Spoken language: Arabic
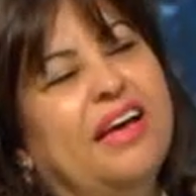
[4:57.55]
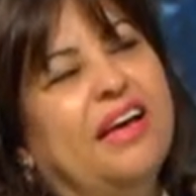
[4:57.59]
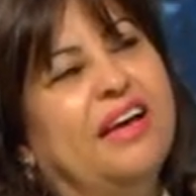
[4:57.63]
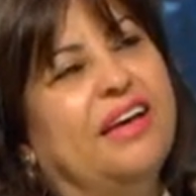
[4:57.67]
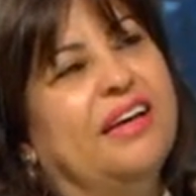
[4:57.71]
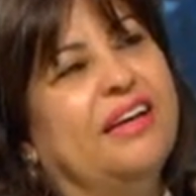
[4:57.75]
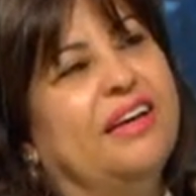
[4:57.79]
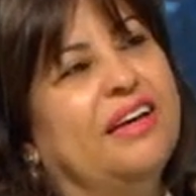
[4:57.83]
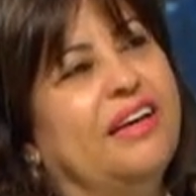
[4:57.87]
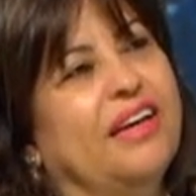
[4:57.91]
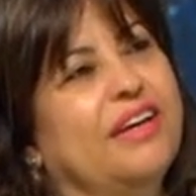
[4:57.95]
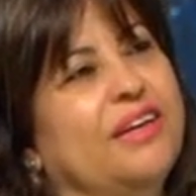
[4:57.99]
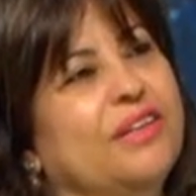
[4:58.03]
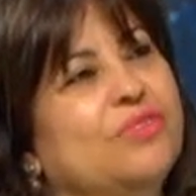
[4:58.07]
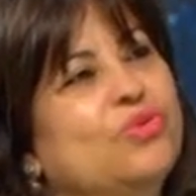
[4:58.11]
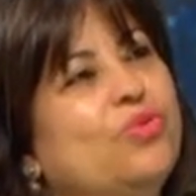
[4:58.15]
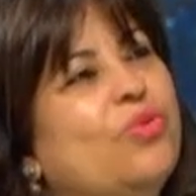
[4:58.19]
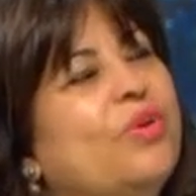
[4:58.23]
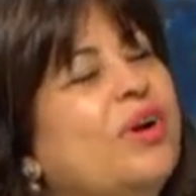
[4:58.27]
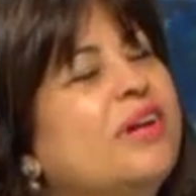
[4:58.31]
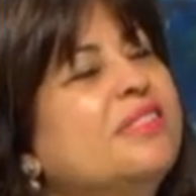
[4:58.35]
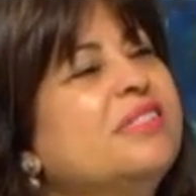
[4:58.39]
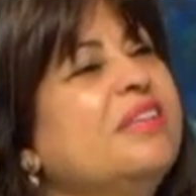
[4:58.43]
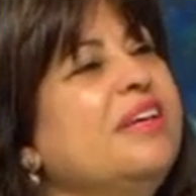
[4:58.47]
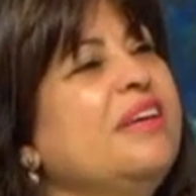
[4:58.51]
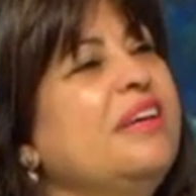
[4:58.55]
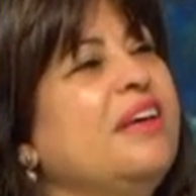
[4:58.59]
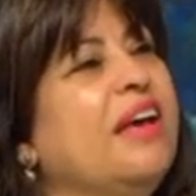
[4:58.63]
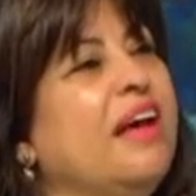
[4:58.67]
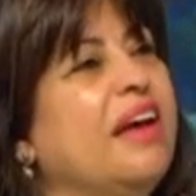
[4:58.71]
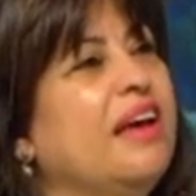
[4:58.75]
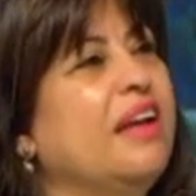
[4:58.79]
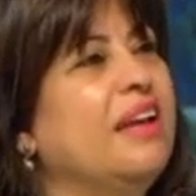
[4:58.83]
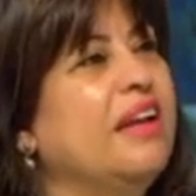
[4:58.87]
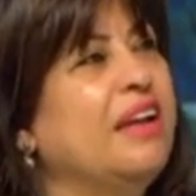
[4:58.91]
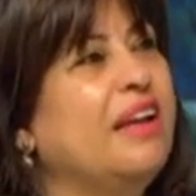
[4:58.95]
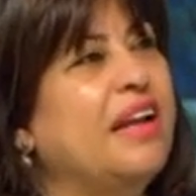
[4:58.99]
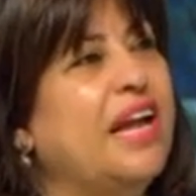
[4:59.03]
آه،
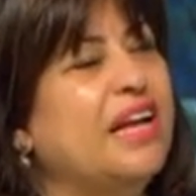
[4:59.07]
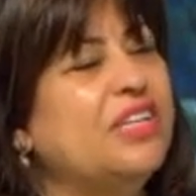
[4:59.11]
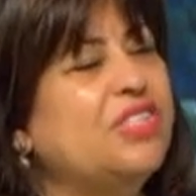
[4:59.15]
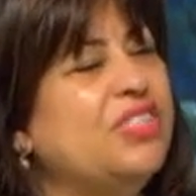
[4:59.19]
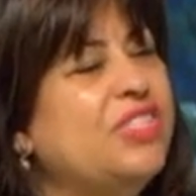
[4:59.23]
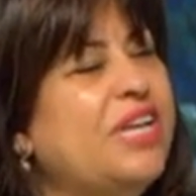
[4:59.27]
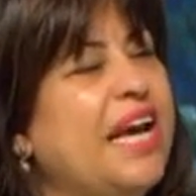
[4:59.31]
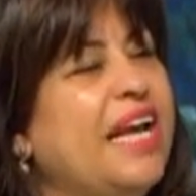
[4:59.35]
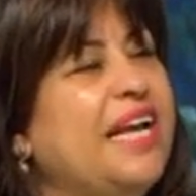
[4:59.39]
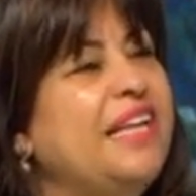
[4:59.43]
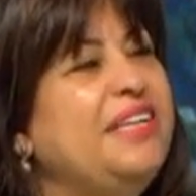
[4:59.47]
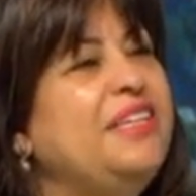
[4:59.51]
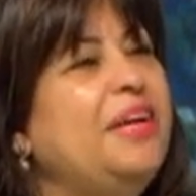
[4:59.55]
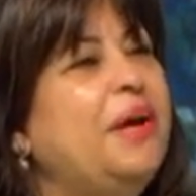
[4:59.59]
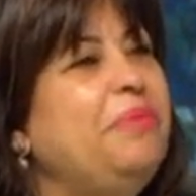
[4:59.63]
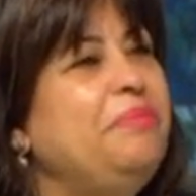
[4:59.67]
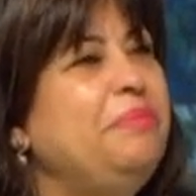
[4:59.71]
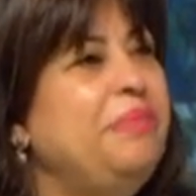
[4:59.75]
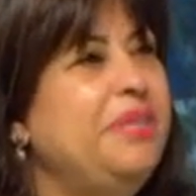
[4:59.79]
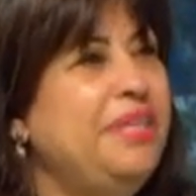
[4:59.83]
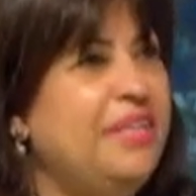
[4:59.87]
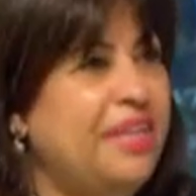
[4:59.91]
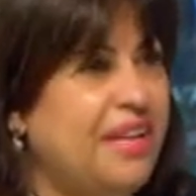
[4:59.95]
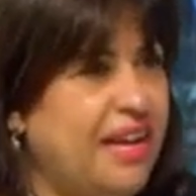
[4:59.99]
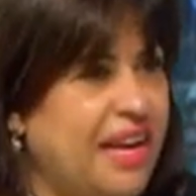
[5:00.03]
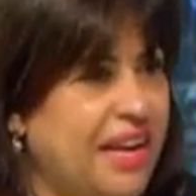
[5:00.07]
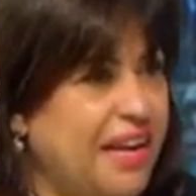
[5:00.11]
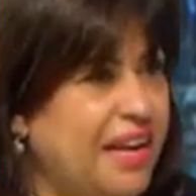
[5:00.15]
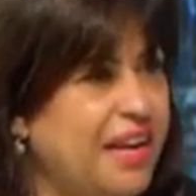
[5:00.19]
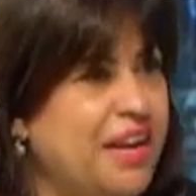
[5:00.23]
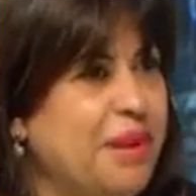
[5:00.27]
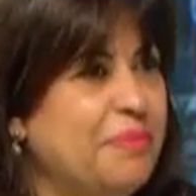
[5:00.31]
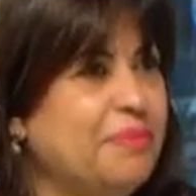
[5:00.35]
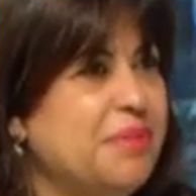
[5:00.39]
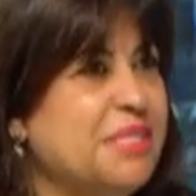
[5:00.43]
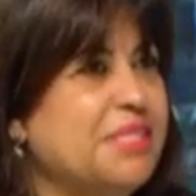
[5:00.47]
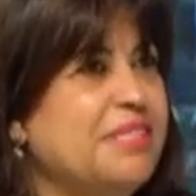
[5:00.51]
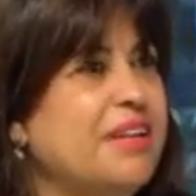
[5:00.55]
التراثيه الاشياء الجميله اللي
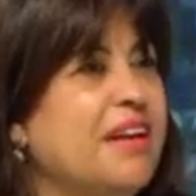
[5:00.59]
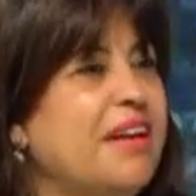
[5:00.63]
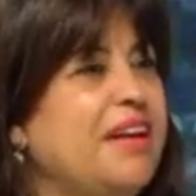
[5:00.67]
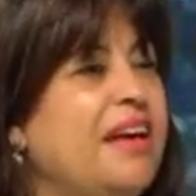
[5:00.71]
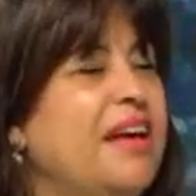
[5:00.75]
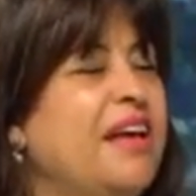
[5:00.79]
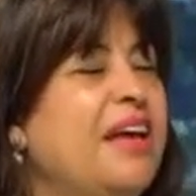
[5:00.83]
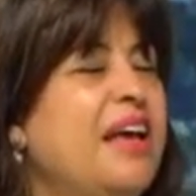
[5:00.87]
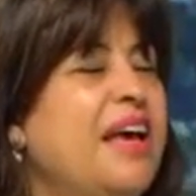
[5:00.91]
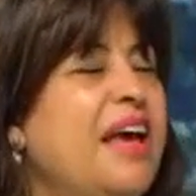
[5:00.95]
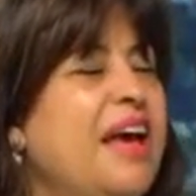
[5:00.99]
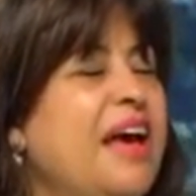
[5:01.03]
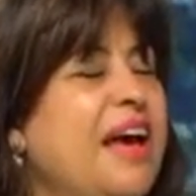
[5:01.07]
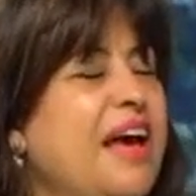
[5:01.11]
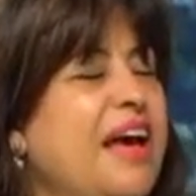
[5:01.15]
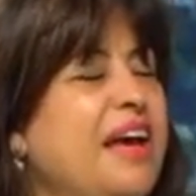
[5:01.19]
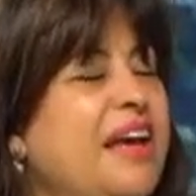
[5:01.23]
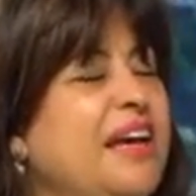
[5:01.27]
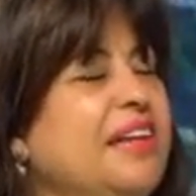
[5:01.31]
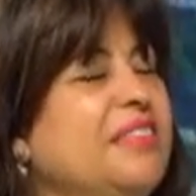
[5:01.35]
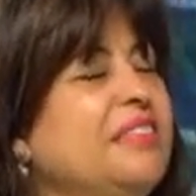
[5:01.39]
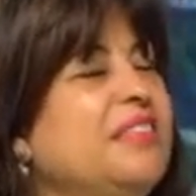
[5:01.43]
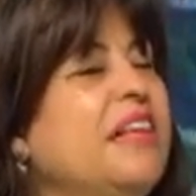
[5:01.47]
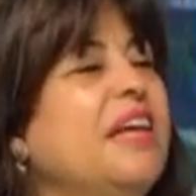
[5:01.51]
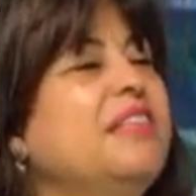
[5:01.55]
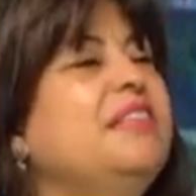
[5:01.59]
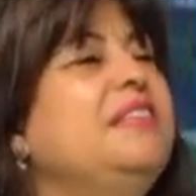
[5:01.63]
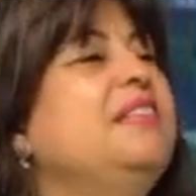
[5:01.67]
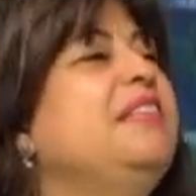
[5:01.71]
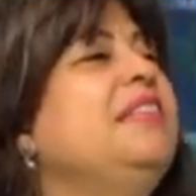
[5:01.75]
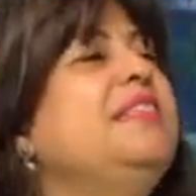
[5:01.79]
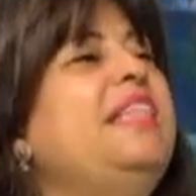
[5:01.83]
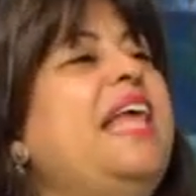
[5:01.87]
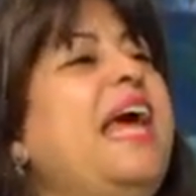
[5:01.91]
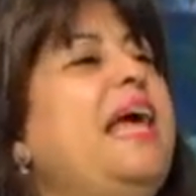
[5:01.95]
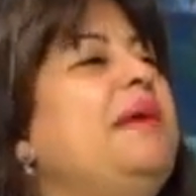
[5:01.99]
هي مصريه ده, ده